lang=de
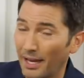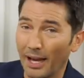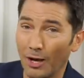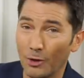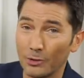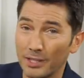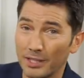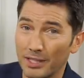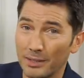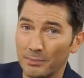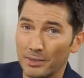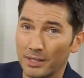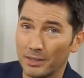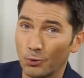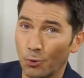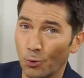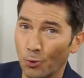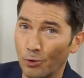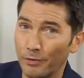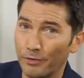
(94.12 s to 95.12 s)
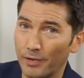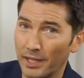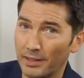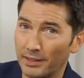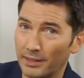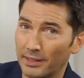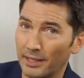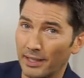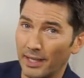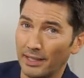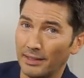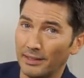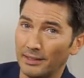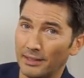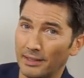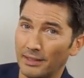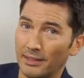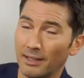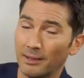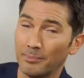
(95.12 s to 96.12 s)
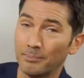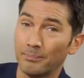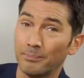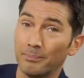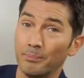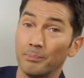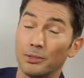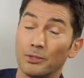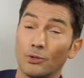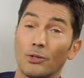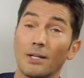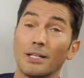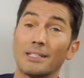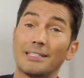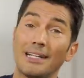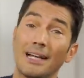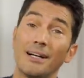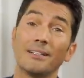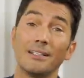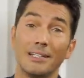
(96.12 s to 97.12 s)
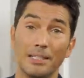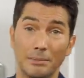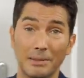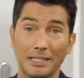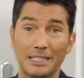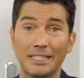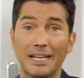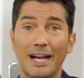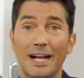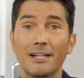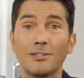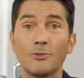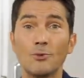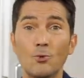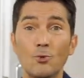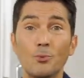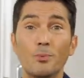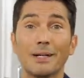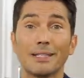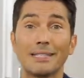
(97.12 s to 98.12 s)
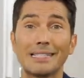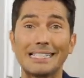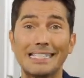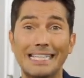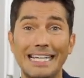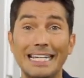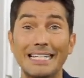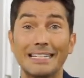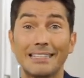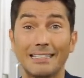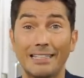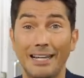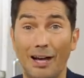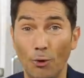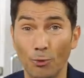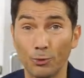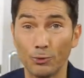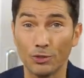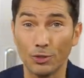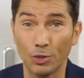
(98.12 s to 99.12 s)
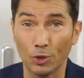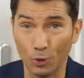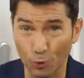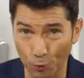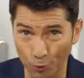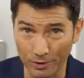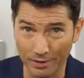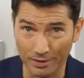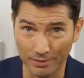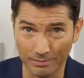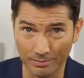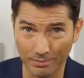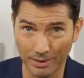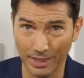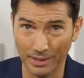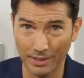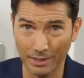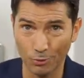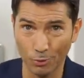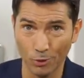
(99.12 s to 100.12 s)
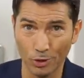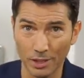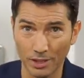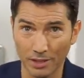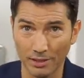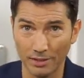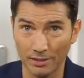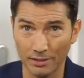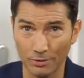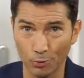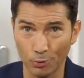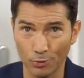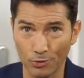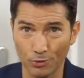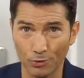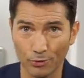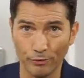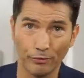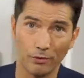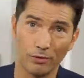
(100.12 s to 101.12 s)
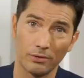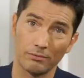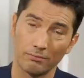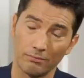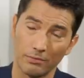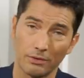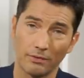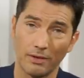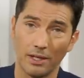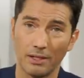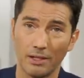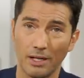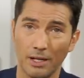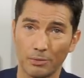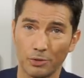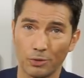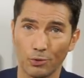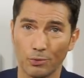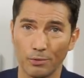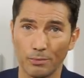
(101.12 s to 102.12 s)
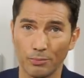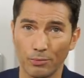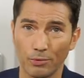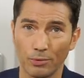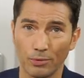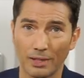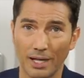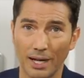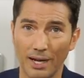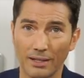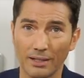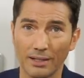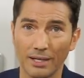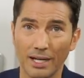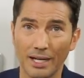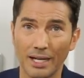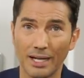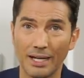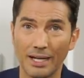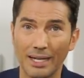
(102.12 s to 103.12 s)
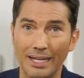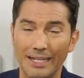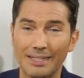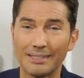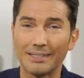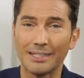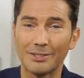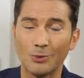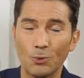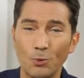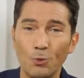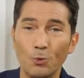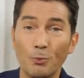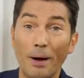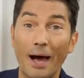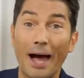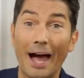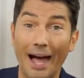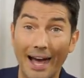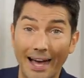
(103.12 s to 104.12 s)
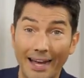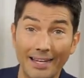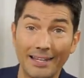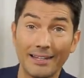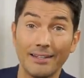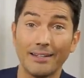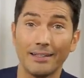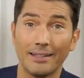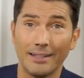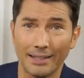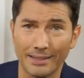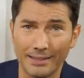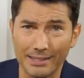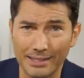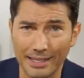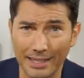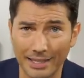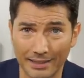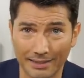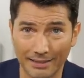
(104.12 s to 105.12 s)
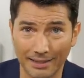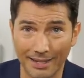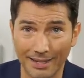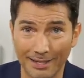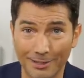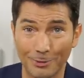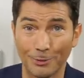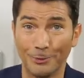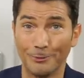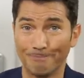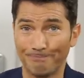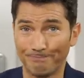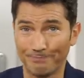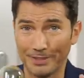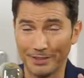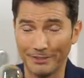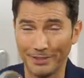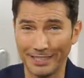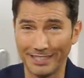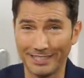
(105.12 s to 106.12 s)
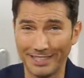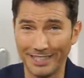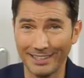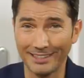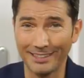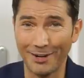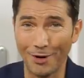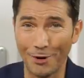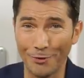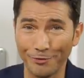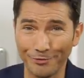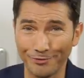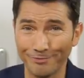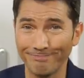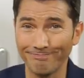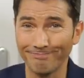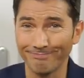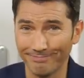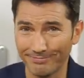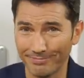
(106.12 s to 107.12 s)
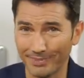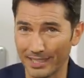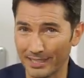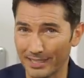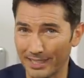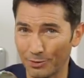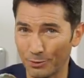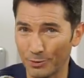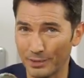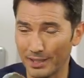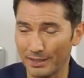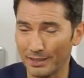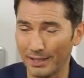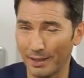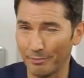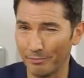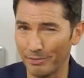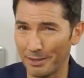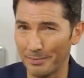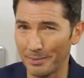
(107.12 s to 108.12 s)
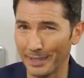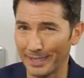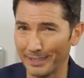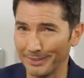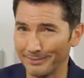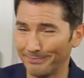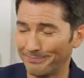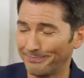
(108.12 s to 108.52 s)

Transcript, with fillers: Außerdem sind hochwertige LED-Lampen besonders langlebig. Sie halten über 10.000 Stunden. Bei einer durchschnittlichen Nutzung von zweieinhalb Stunden pro Tag ist das über ein Jahrzehnt. Also Qualität kaufen, das reduziert die Abfallmenge.